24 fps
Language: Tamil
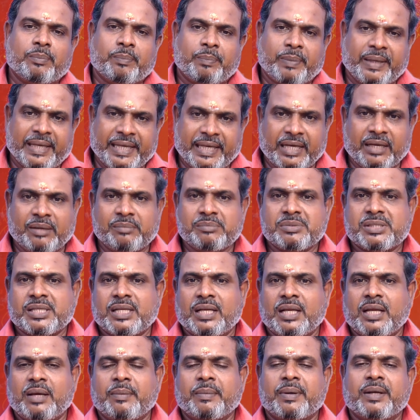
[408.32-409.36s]
செய்யாமலும்
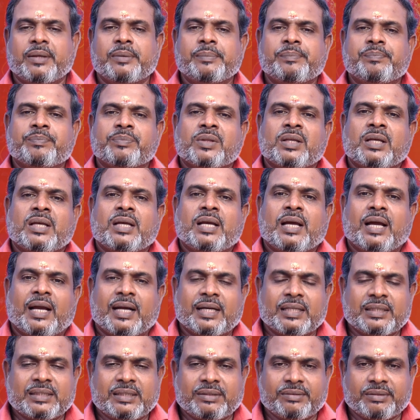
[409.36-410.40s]
பயணம் செல்லாமலும்
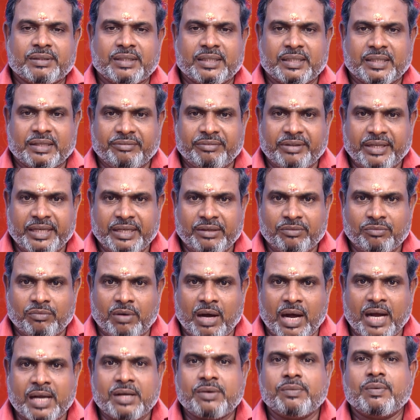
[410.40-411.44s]
அடுத்தவங்கள்ட்ட
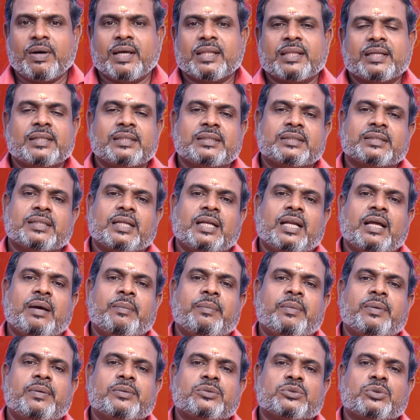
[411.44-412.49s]
வீண்
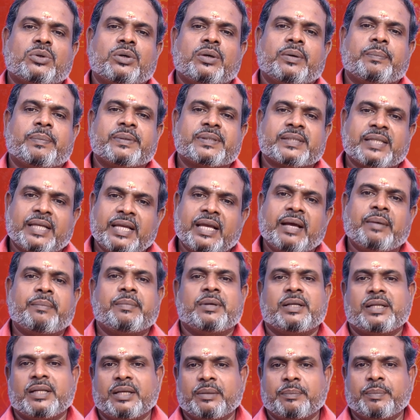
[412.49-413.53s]
வாக்குவாதங்கள் செல்லாமல்
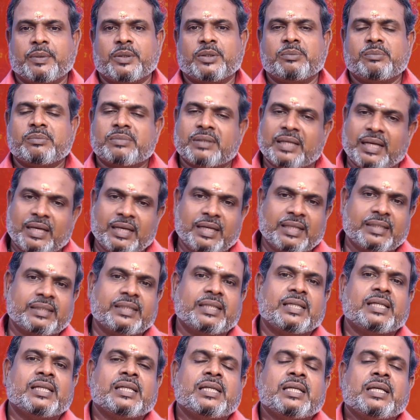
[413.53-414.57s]
செய்யாமல் இருப்பதும்
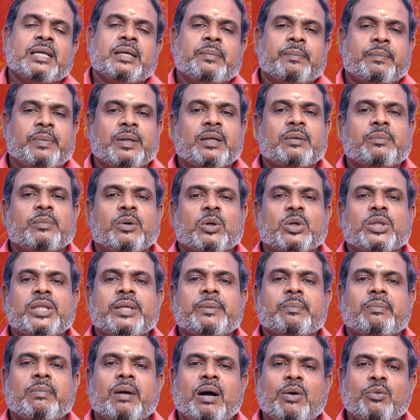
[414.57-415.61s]
நல்லது
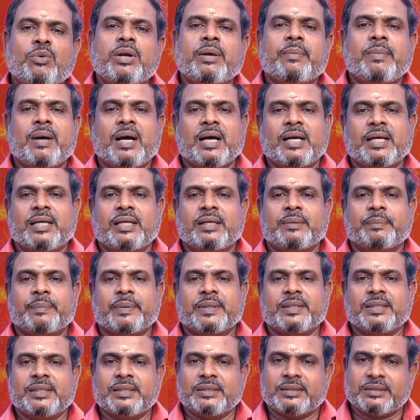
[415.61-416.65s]
பெரும்பகுதி
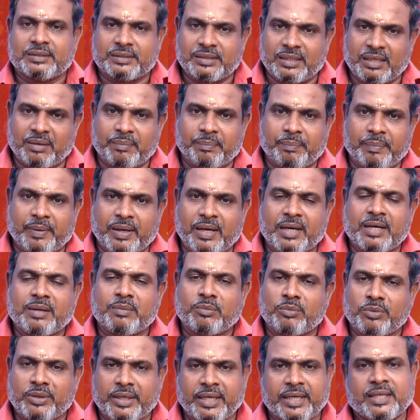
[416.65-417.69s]
மௌனமாக இருப்பது
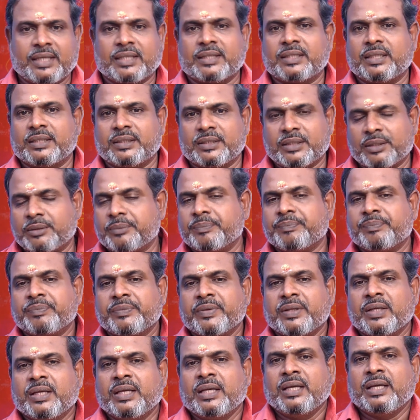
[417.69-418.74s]
சிறப்பான முன்னேற்றத்தை
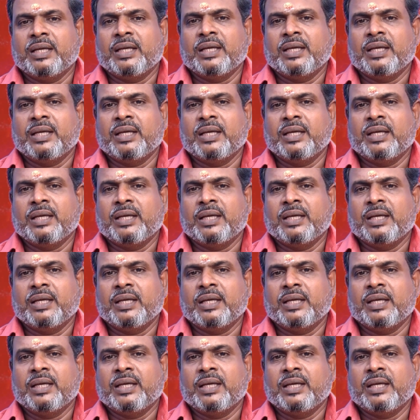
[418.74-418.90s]
தரும்